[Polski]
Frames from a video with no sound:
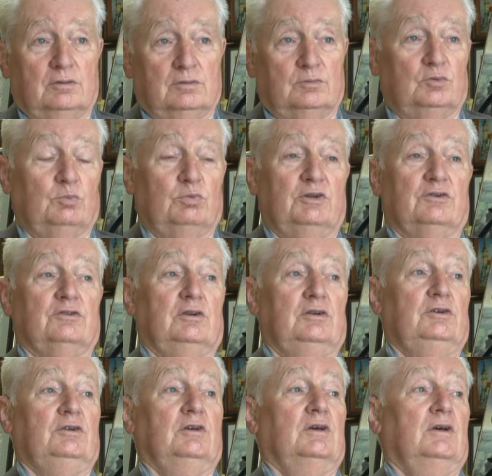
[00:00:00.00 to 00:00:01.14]
No, no bo
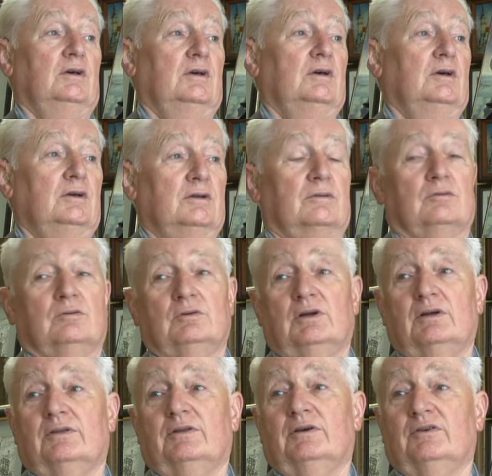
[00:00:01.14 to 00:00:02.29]
jeżeli
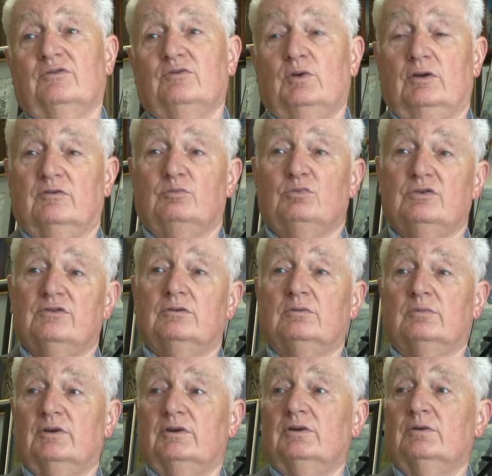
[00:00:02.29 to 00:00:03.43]
ona w, w
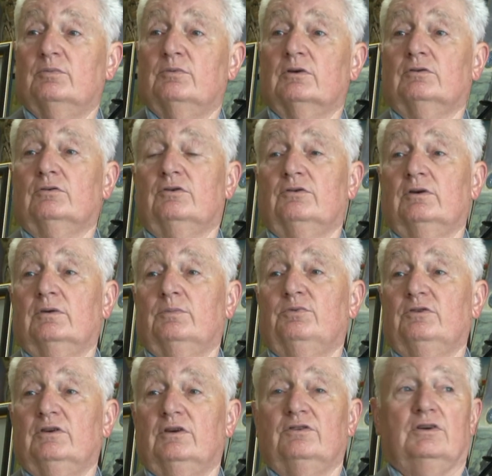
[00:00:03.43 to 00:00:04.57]
muzeum ktoś
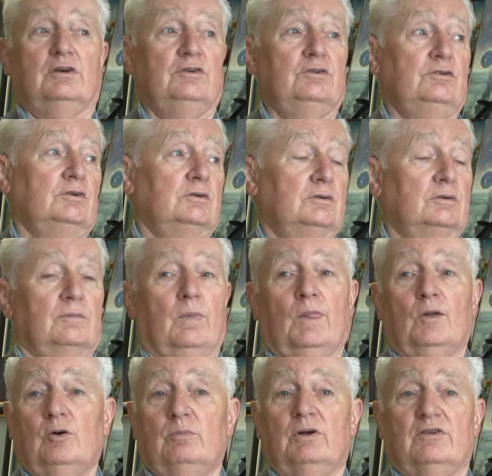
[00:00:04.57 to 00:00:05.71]
przyniesie jakiś
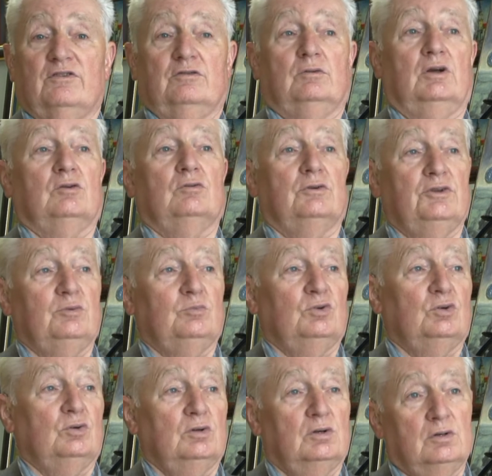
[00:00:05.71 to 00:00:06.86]
obraz, co ona go nie ma,
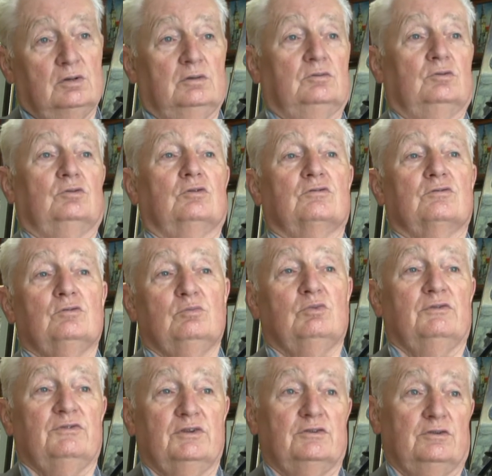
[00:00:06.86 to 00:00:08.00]
no to skąd
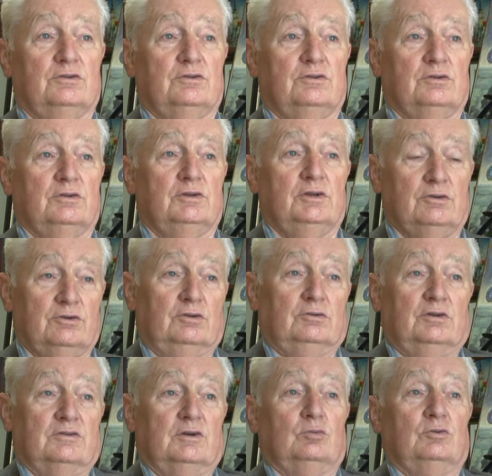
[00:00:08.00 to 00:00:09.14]
ma wiedzieć, nie? czy to jest